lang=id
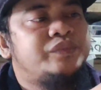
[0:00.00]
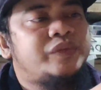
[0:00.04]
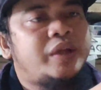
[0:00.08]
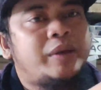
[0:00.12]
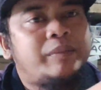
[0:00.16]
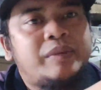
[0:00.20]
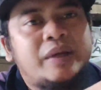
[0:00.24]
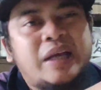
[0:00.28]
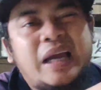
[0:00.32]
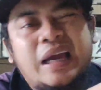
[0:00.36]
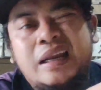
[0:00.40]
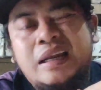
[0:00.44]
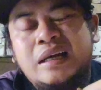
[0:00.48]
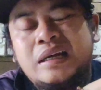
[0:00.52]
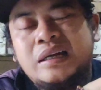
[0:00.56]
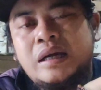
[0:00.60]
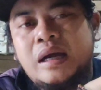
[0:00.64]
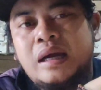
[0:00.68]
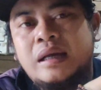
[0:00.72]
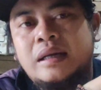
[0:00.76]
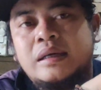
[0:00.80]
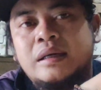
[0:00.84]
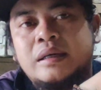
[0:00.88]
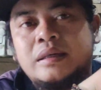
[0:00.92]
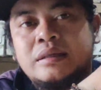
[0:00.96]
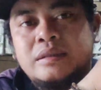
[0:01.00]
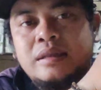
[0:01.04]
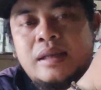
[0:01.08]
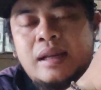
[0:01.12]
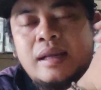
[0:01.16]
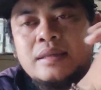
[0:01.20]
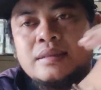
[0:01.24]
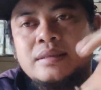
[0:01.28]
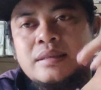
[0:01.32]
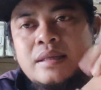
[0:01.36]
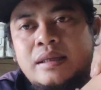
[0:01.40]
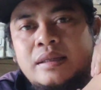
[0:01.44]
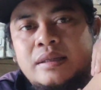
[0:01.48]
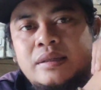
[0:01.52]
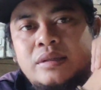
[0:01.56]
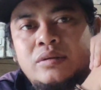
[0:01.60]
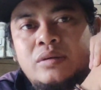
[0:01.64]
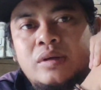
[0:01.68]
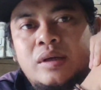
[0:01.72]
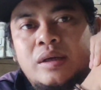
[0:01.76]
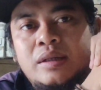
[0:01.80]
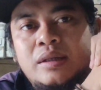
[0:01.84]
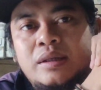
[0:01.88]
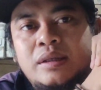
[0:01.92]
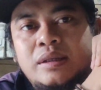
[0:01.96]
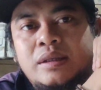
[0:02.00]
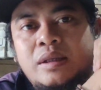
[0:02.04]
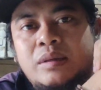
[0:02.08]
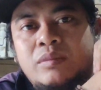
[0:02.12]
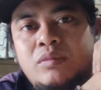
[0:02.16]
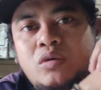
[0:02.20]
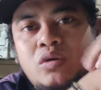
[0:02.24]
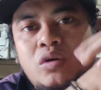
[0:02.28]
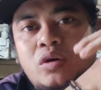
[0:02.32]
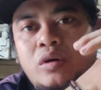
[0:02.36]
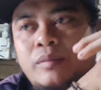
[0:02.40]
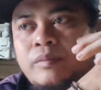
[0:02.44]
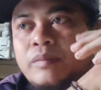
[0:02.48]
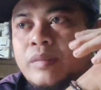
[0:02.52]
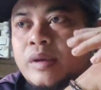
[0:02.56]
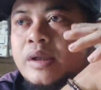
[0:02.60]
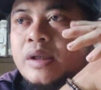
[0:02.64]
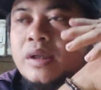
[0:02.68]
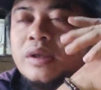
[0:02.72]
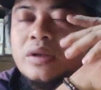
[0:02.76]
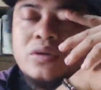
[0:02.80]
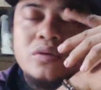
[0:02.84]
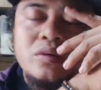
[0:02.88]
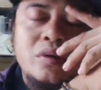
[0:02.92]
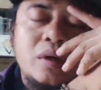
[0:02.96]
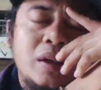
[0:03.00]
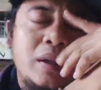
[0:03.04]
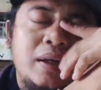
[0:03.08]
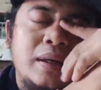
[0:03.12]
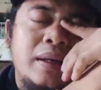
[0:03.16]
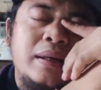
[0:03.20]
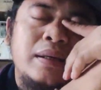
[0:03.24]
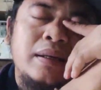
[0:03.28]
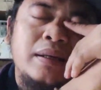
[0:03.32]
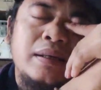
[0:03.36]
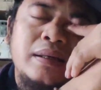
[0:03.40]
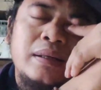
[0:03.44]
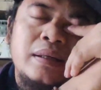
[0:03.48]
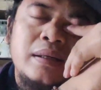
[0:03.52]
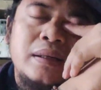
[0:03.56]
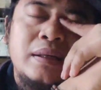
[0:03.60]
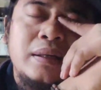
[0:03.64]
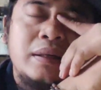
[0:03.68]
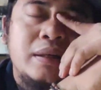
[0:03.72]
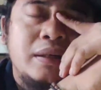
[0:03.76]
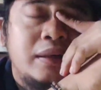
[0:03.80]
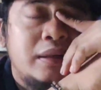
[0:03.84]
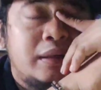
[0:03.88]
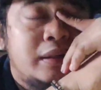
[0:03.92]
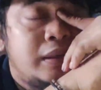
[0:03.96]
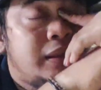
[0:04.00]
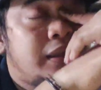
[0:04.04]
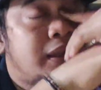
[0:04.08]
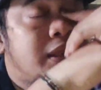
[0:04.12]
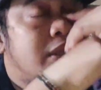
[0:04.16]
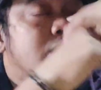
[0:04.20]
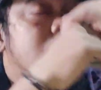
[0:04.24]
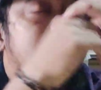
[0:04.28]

tapi kadang nggak ada kejelasan gitu kan kita mau konfirmasi juga ya